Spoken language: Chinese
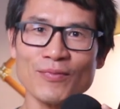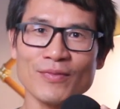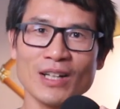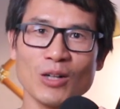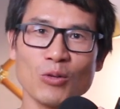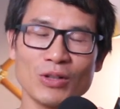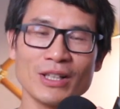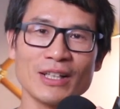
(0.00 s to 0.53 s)

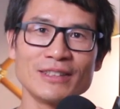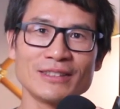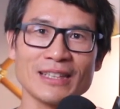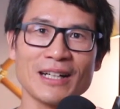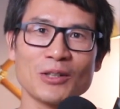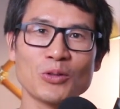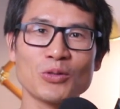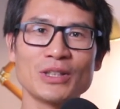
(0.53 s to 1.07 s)
那我也很
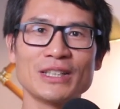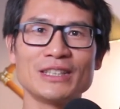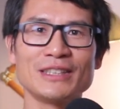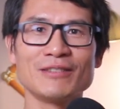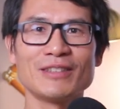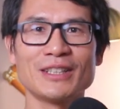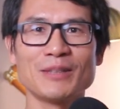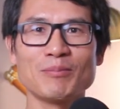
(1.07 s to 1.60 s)
惭愧，
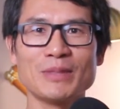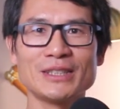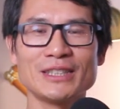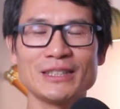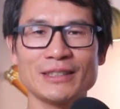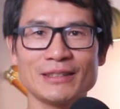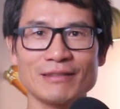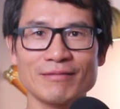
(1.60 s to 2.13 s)
因为毕
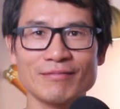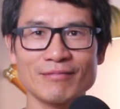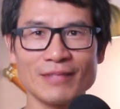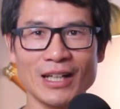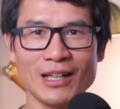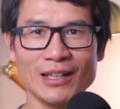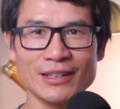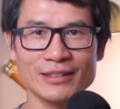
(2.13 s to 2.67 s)
竟
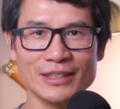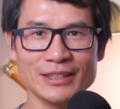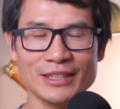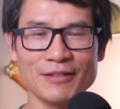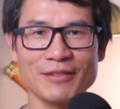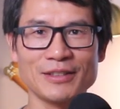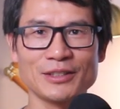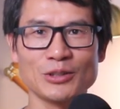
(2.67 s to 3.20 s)
啊那
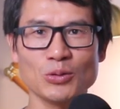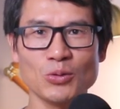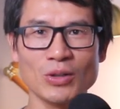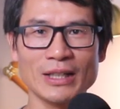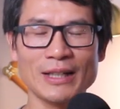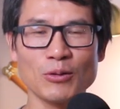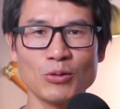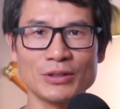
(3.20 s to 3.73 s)
些粉丝过
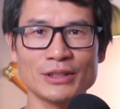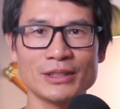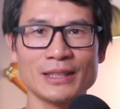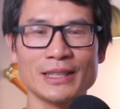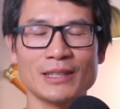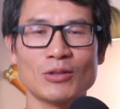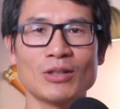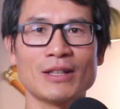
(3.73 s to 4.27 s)
来我这
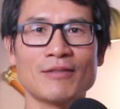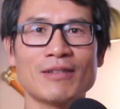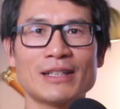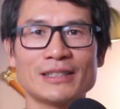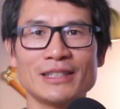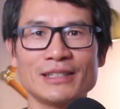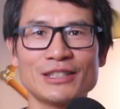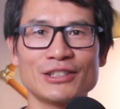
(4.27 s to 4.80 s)
里的话，发
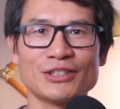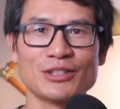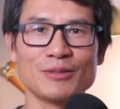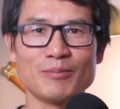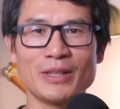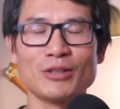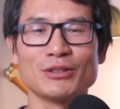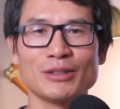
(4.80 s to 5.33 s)
现其实
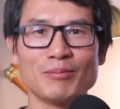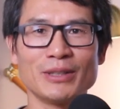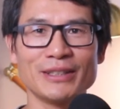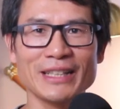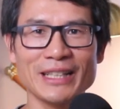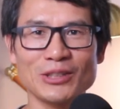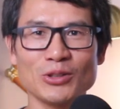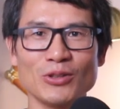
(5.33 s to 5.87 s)
没有什么
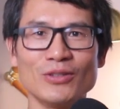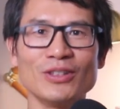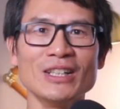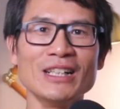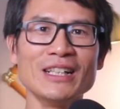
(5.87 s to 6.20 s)
内容。